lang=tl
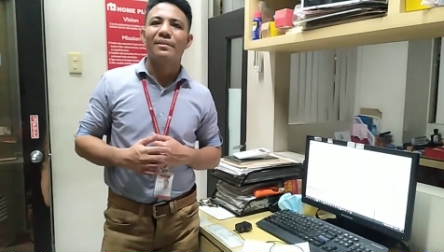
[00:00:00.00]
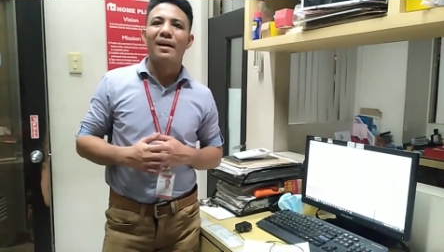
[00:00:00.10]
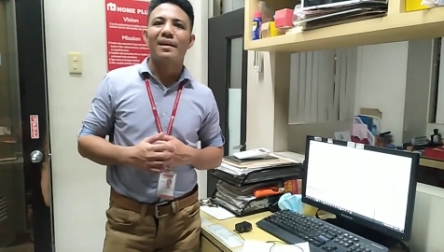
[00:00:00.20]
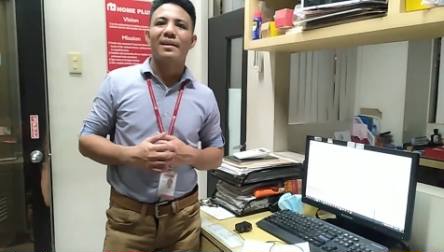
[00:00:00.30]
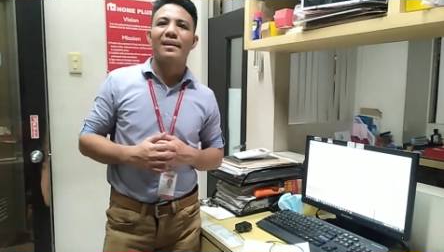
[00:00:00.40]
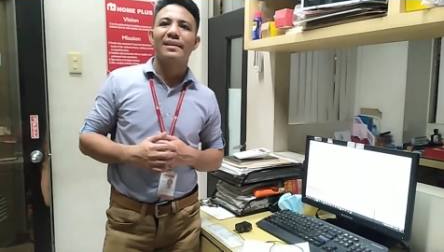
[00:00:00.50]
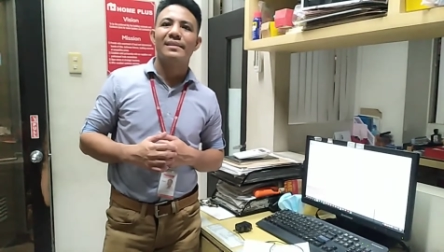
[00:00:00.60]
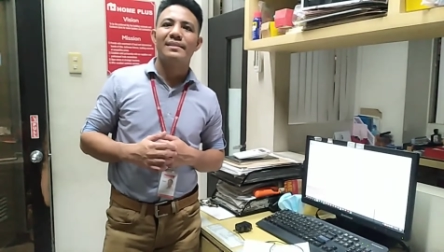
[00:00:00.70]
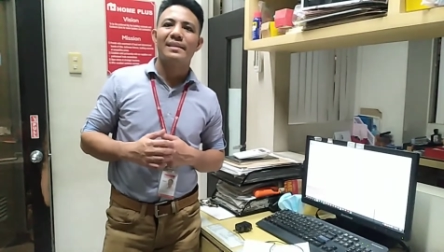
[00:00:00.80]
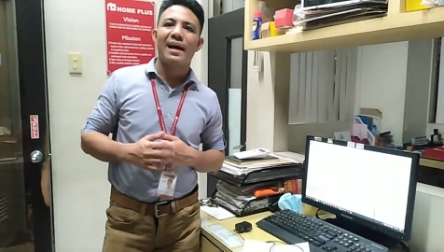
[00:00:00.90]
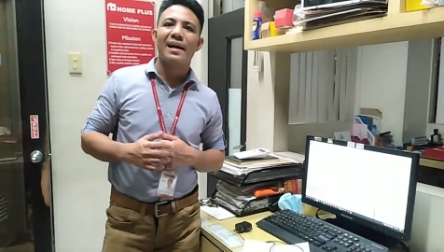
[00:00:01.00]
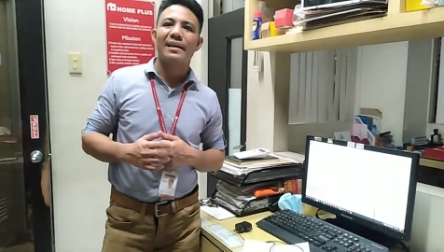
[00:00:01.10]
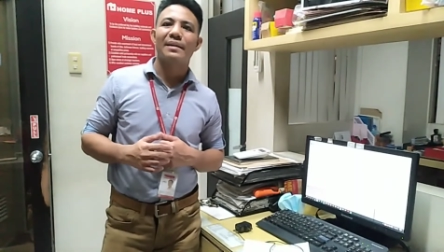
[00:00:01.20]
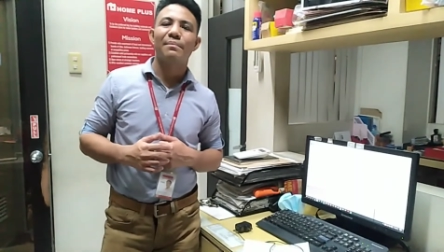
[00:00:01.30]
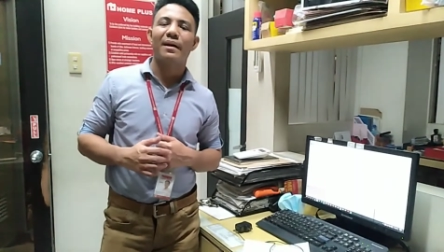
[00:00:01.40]
dahil sa
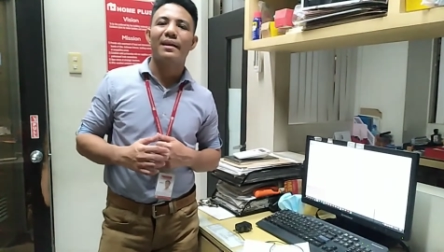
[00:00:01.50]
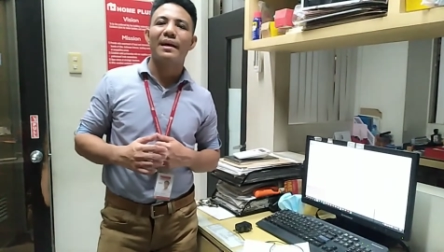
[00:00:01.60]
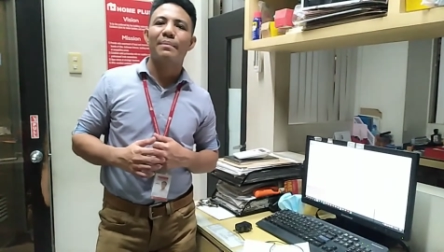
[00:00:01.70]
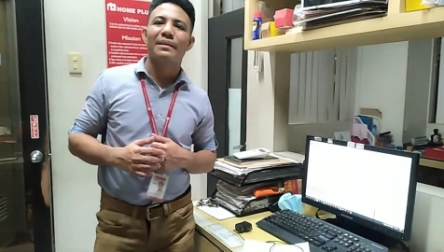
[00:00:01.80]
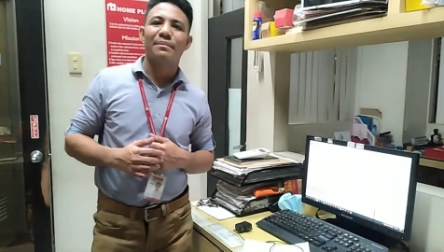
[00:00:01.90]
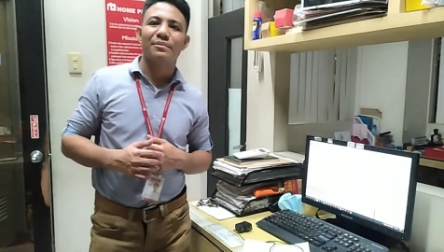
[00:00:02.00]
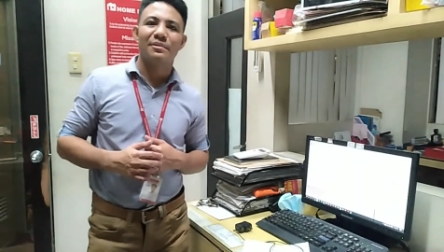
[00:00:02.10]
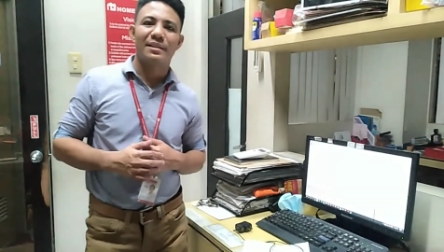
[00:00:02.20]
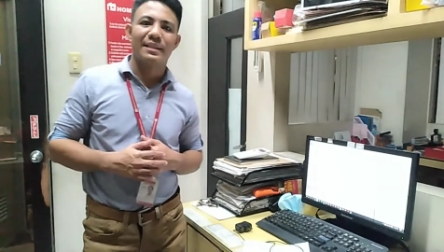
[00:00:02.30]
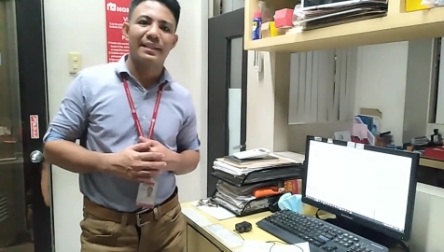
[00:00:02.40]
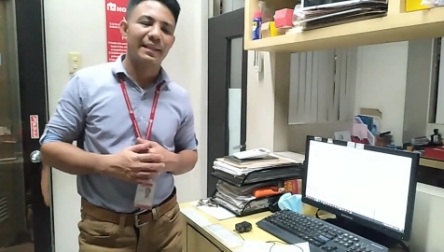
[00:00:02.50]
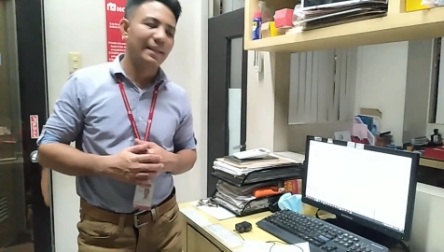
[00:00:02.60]
aking mga dapat tapusin.